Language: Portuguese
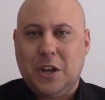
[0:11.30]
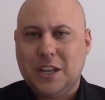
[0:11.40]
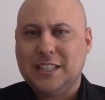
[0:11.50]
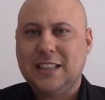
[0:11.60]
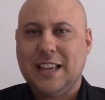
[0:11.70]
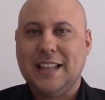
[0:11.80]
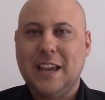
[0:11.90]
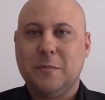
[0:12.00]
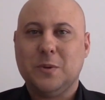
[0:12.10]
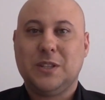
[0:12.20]
Nós
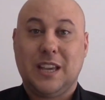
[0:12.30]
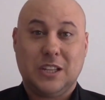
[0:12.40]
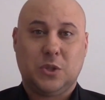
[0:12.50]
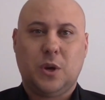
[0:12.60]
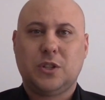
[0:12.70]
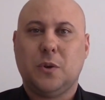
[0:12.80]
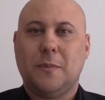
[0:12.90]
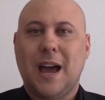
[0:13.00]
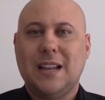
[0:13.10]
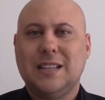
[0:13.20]
entendemos que as dores
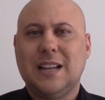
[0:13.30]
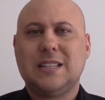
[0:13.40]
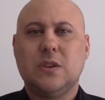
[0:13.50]
lombares elas